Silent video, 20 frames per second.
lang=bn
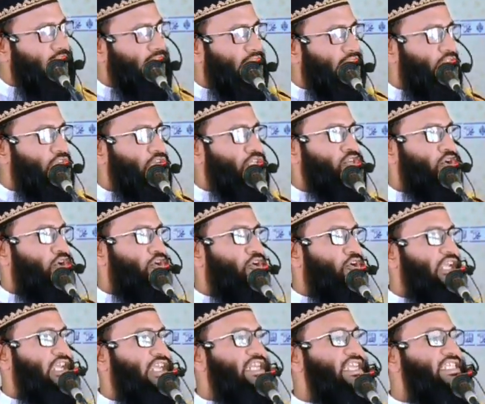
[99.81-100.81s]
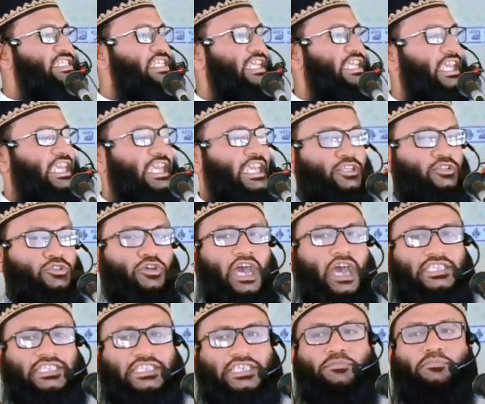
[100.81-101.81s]
তাহলে সকলেই নিজেকে একটু
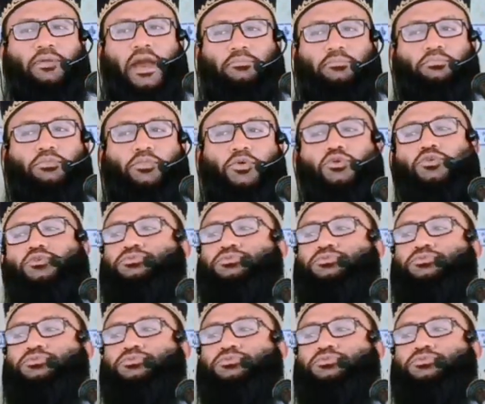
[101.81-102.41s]
আজকে মাপব